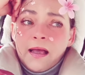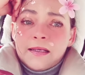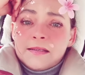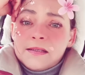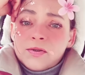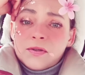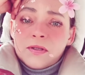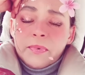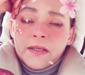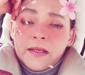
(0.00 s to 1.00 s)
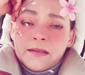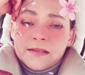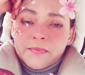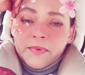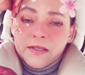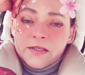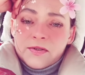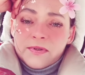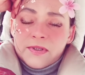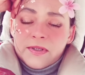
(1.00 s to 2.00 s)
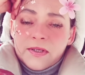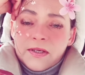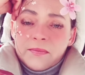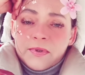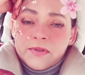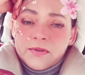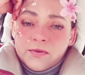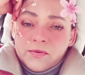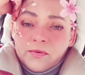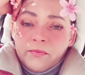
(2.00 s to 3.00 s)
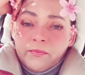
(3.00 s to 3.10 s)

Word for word: Если что-то непонятно, спрашивайте, я объясню.